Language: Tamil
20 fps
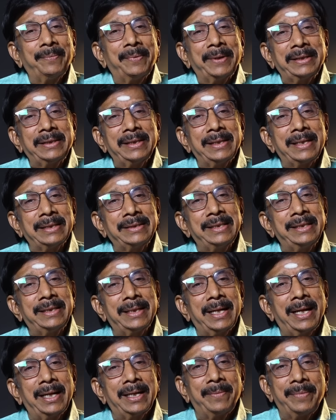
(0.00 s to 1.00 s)
படத்தை
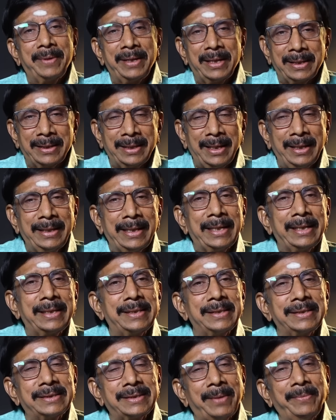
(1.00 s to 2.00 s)
ரசிக்கிறார்கள் அப்படின்றது தான்
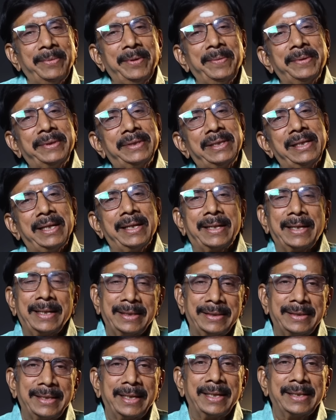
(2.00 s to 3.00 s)
எனக்கு சமீபத்திலே
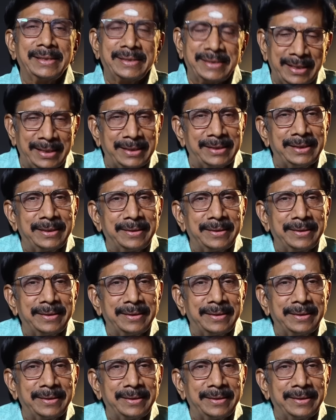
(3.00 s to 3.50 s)
கிடைத்த செய்தி